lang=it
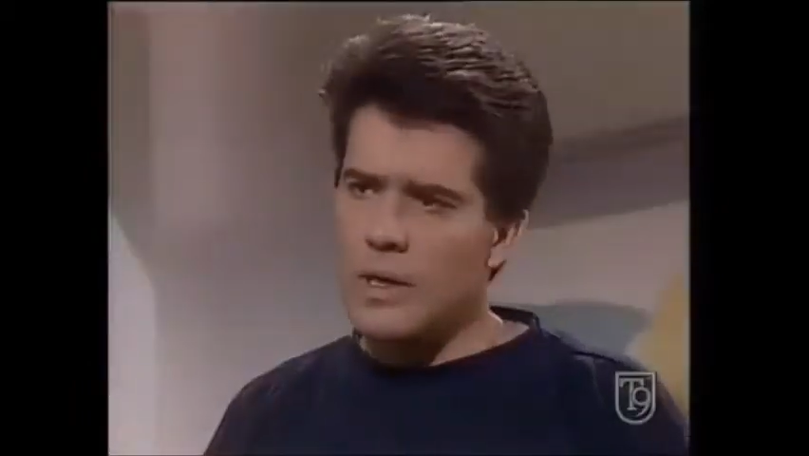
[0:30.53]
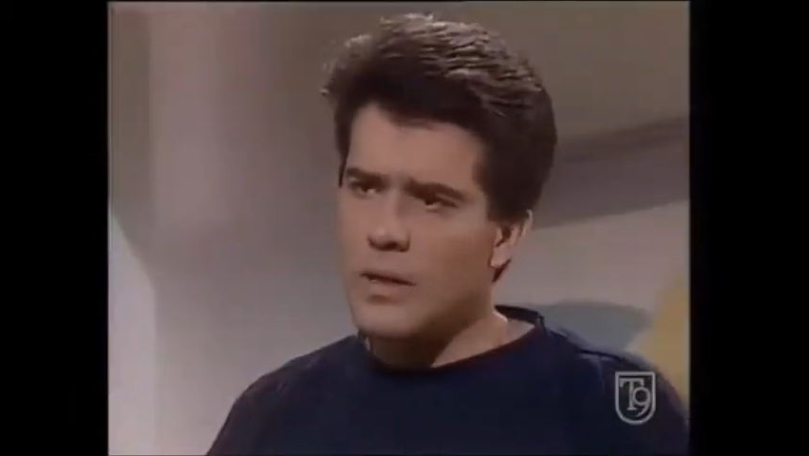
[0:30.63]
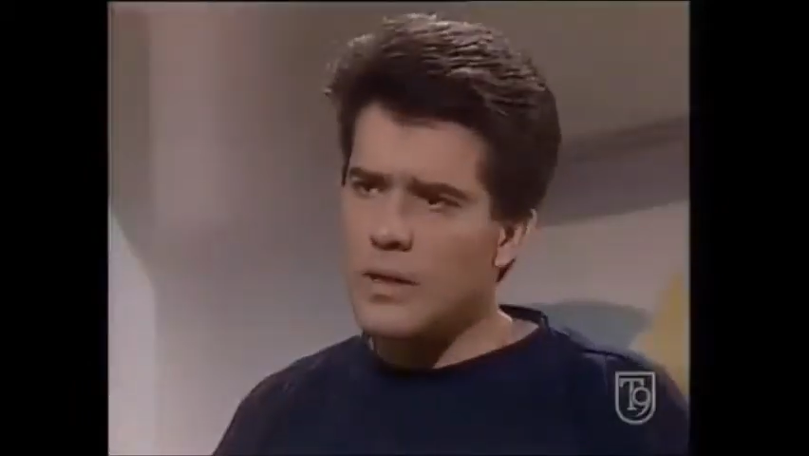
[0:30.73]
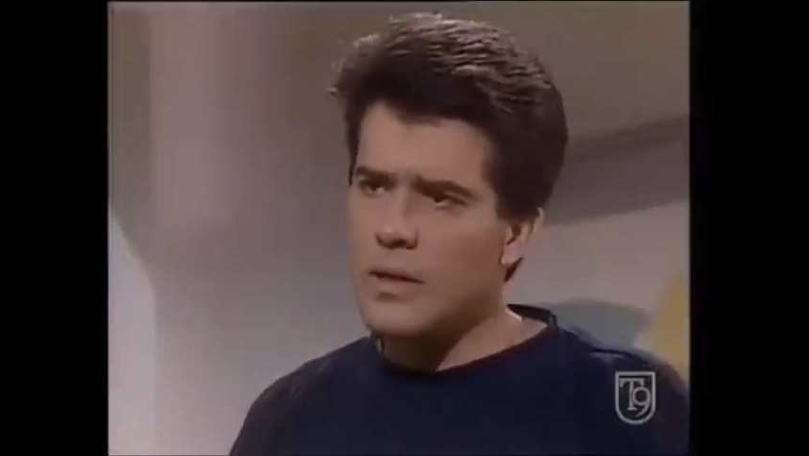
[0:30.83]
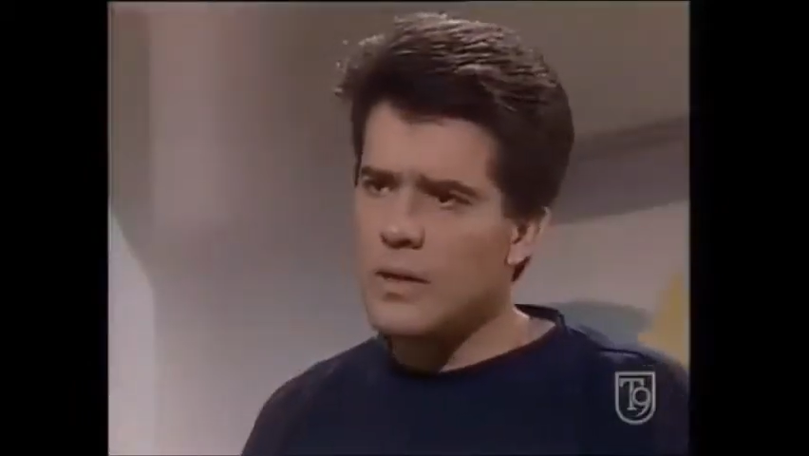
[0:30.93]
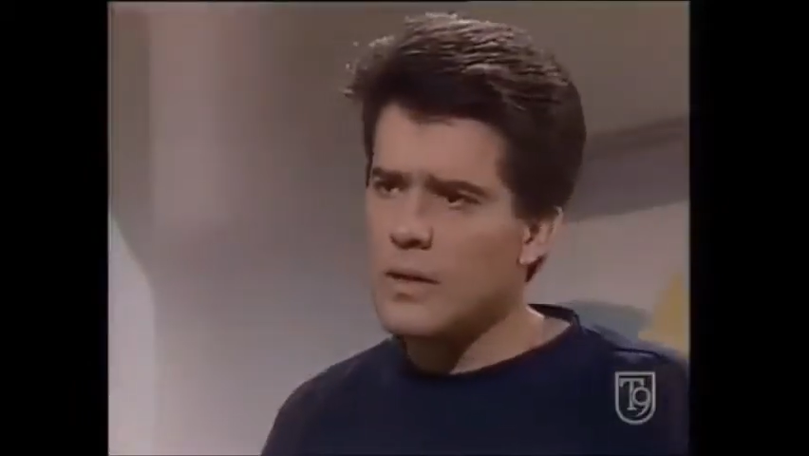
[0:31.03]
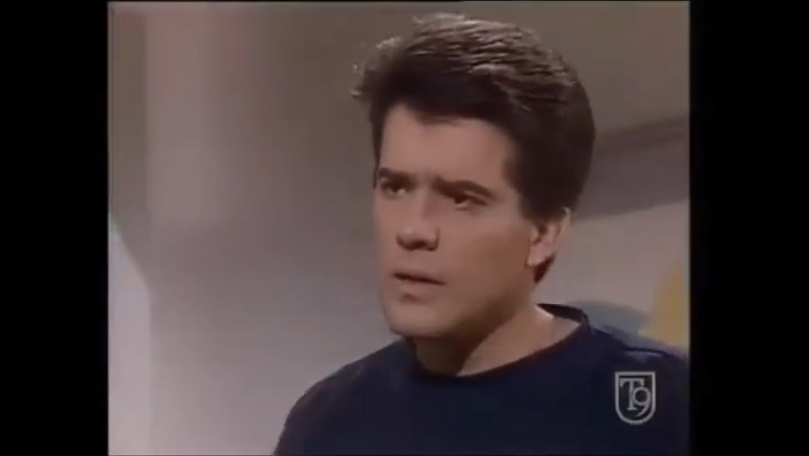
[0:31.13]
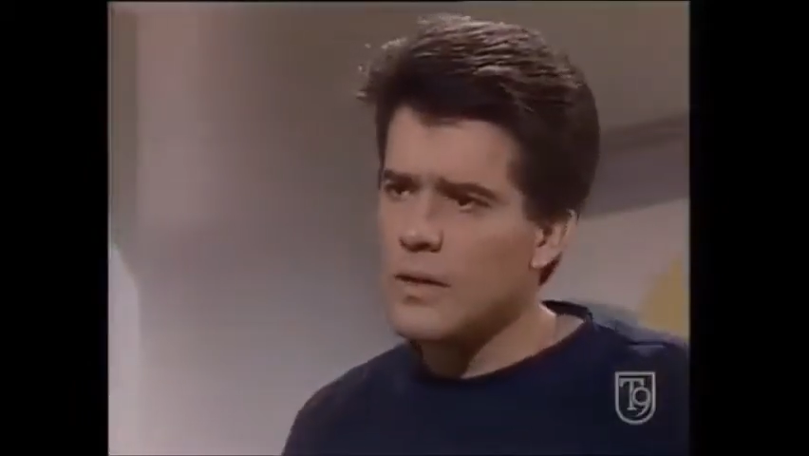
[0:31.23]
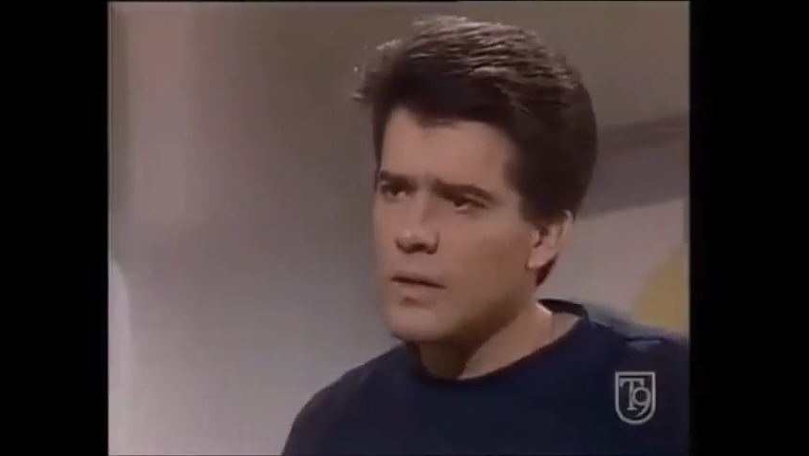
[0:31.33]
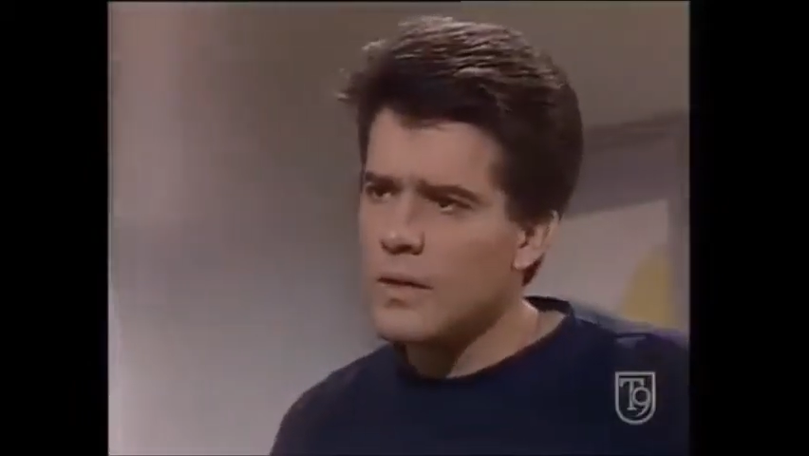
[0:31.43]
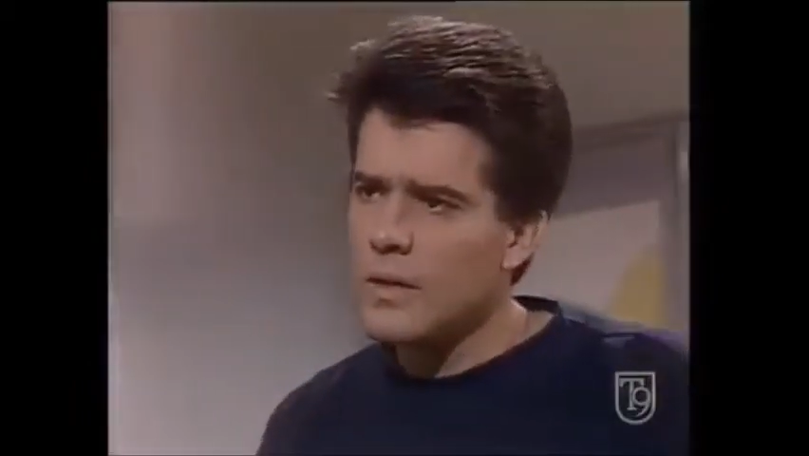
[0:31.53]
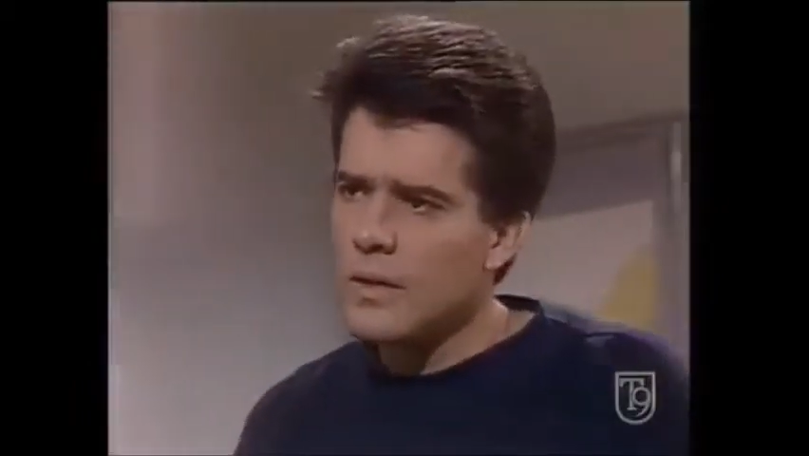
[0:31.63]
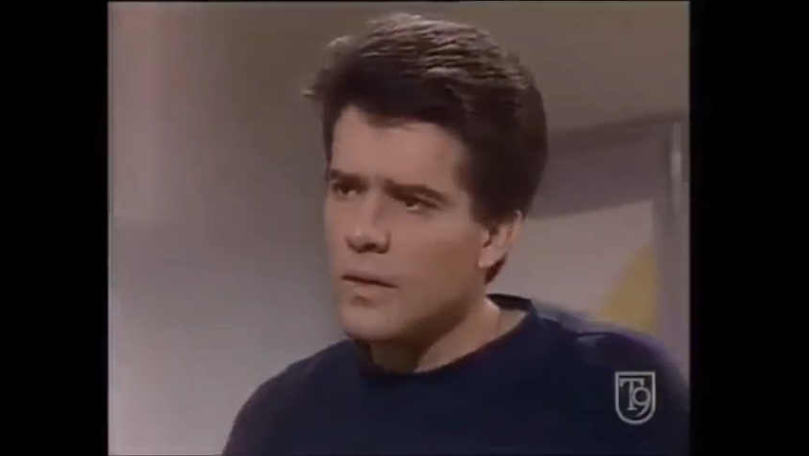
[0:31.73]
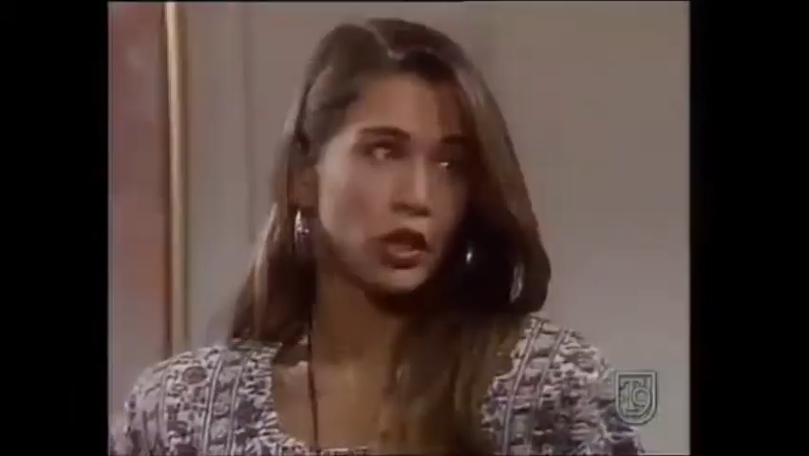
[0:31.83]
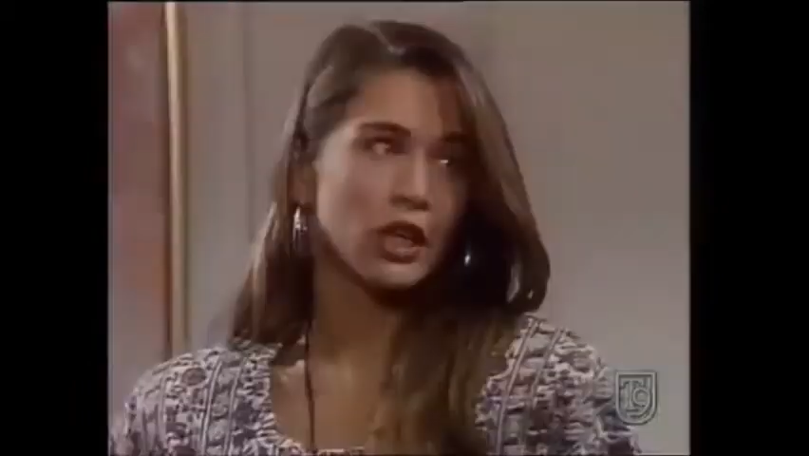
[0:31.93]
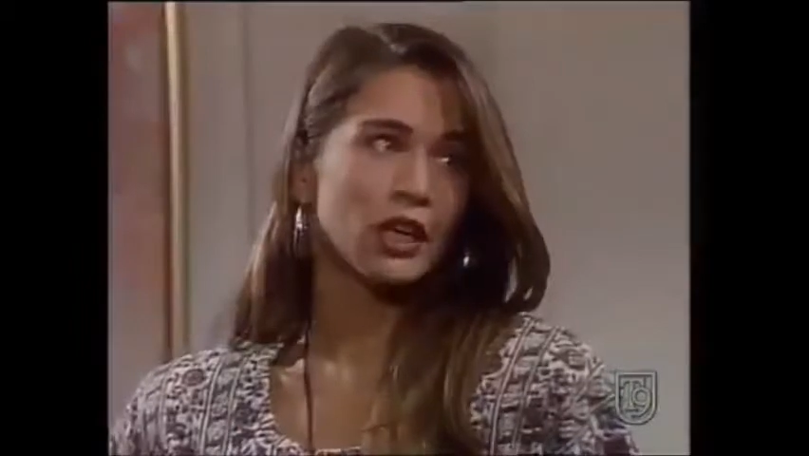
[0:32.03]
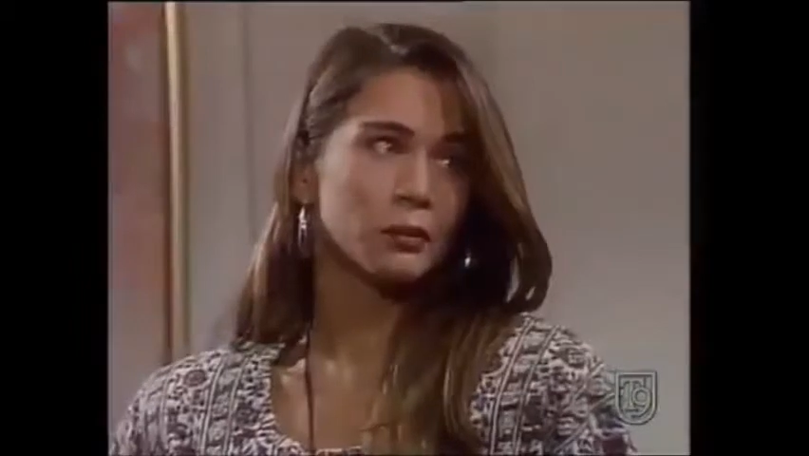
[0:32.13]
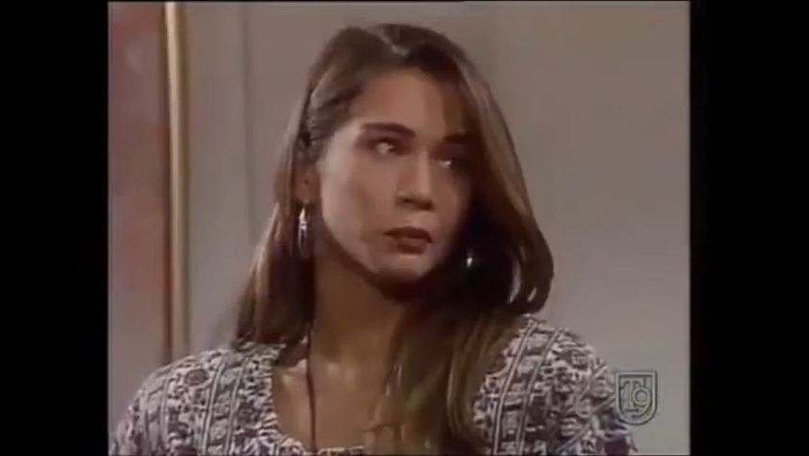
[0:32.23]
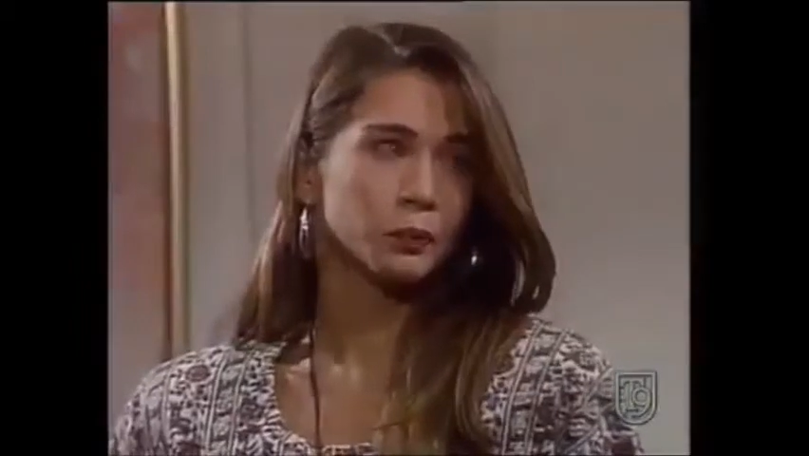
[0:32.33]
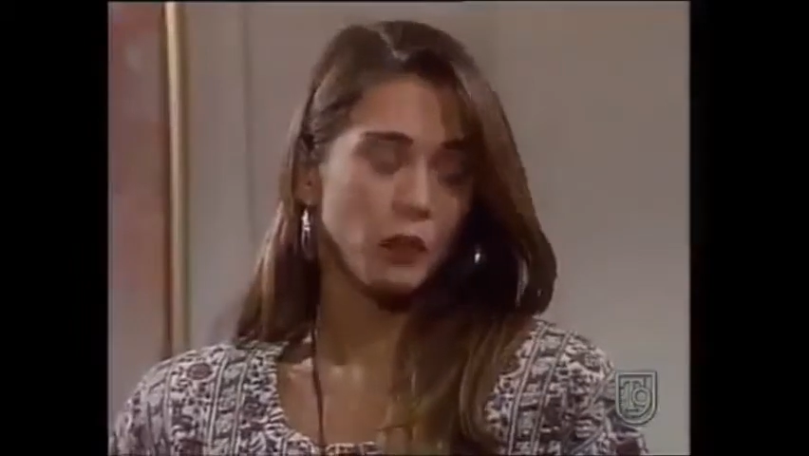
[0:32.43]
E? E
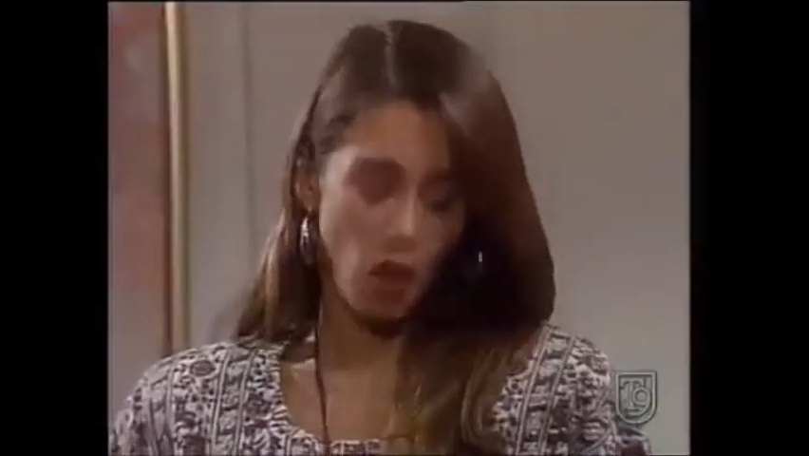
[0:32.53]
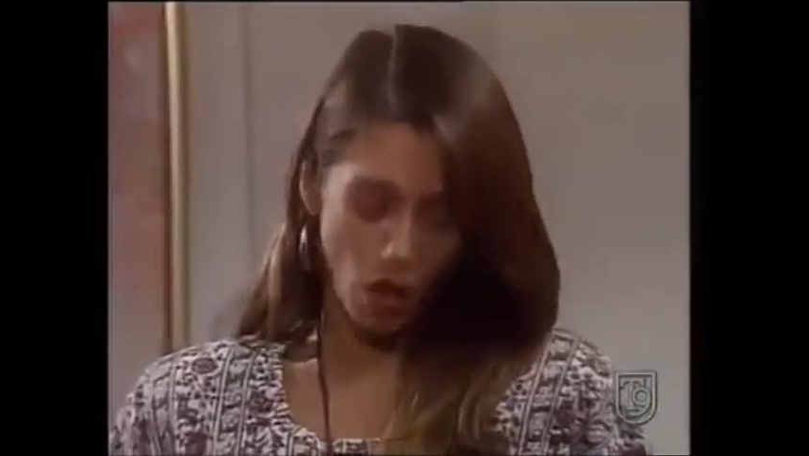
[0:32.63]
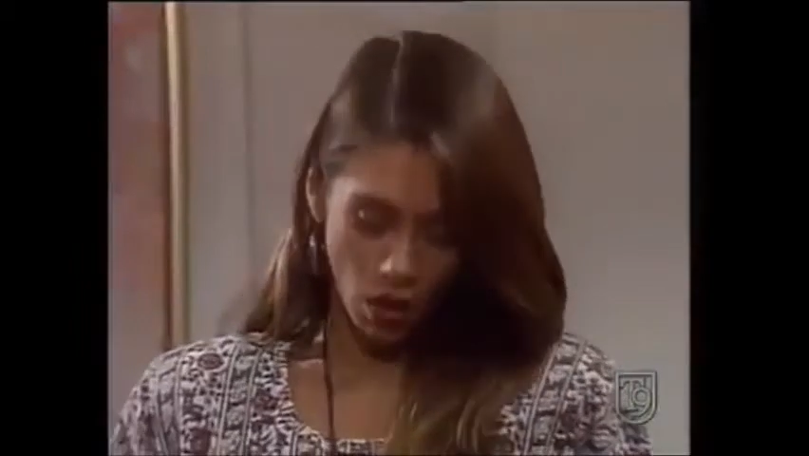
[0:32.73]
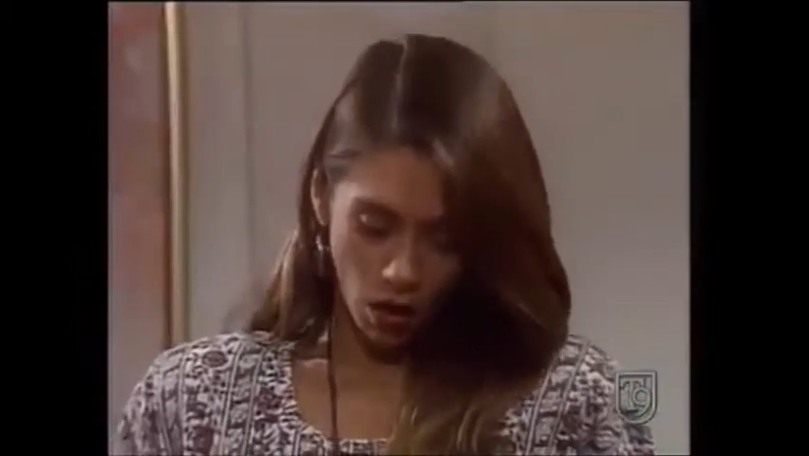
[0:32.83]
l'ho detto.